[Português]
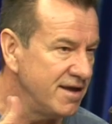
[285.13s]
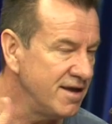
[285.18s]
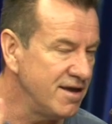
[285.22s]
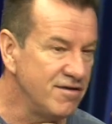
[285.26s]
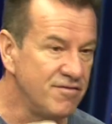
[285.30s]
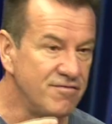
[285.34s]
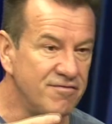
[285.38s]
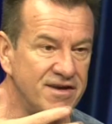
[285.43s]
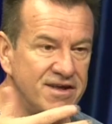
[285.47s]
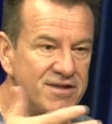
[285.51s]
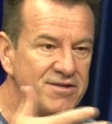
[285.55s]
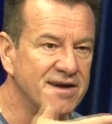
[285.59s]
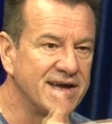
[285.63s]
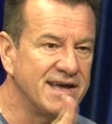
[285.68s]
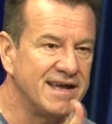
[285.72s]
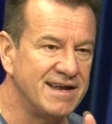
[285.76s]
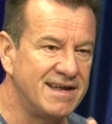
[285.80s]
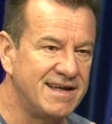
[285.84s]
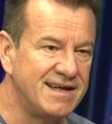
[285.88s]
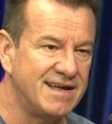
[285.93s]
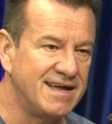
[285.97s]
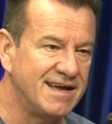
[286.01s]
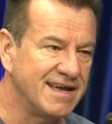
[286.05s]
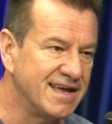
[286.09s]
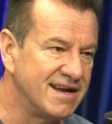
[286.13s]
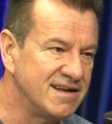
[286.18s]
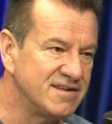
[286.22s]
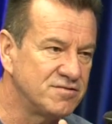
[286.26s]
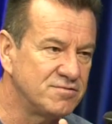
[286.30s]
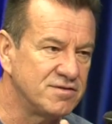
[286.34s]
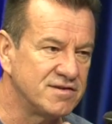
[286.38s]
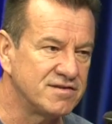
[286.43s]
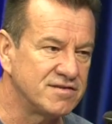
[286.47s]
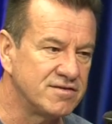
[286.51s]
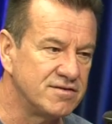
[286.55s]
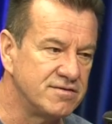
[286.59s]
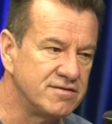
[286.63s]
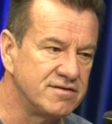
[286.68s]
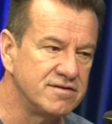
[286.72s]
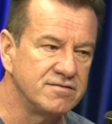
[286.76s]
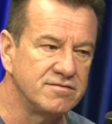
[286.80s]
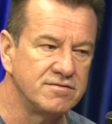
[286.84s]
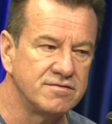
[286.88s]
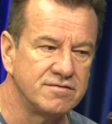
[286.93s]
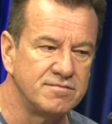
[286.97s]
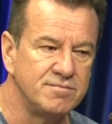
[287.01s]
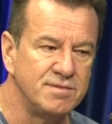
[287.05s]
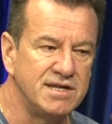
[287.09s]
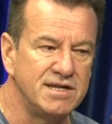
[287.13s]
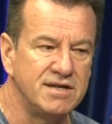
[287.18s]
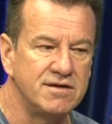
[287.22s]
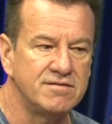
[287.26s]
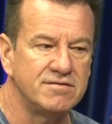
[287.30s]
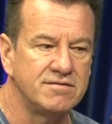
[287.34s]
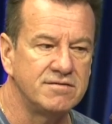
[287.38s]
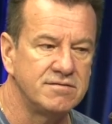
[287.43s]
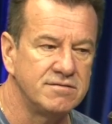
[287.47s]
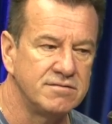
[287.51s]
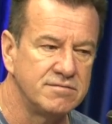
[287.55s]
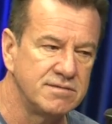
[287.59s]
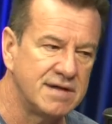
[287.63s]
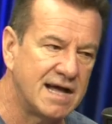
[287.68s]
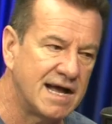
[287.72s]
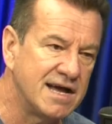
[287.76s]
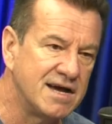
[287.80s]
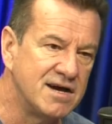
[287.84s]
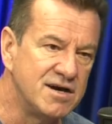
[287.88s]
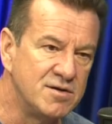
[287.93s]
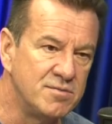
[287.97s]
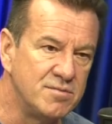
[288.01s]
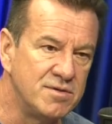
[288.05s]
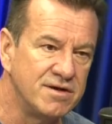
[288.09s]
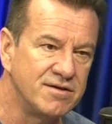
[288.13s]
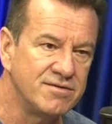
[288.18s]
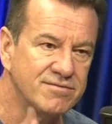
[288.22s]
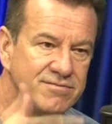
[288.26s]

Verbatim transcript: E vendo aquela, aquela situação, os meninos no, na cama,